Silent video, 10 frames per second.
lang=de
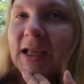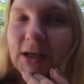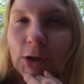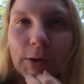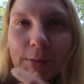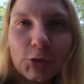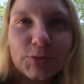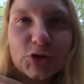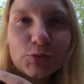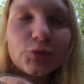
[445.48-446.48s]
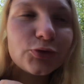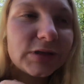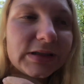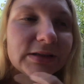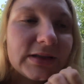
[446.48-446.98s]
genau, aber nur bis zum Pool
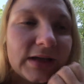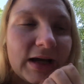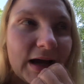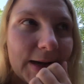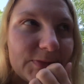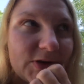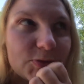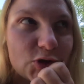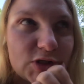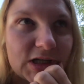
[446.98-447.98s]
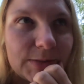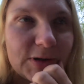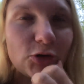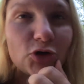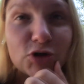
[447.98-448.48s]
hin haben wir am Sonntag
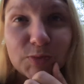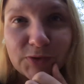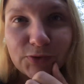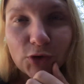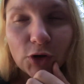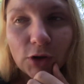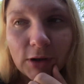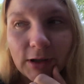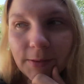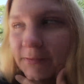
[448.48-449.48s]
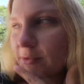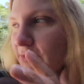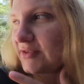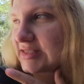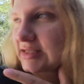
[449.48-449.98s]
gemacht. Heute ist Mittwoch. Ah, wir
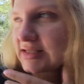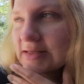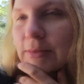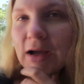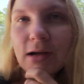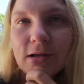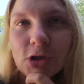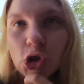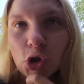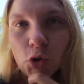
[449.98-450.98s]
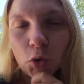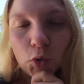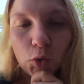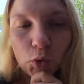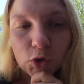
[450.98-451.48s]
bewässern das immer
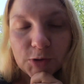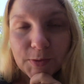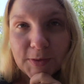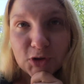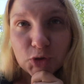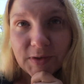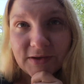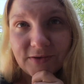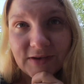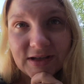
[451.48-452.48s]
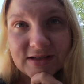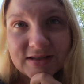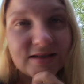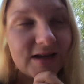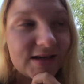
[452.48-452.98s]
und ich bin mal gespannt, wann
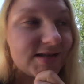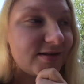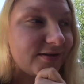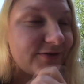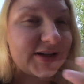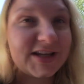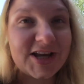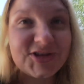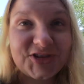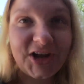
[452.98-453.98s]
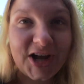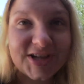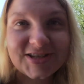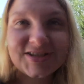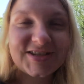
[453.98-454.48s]
das erste, wenn die ersten
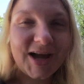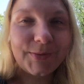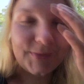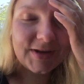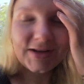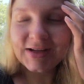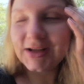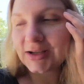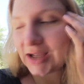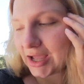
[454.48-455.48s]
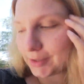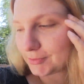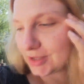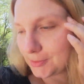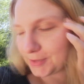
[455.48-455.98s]
Rasensamen
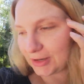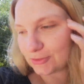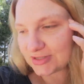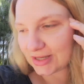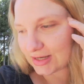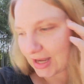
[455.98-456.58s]
keimen. Bei unseren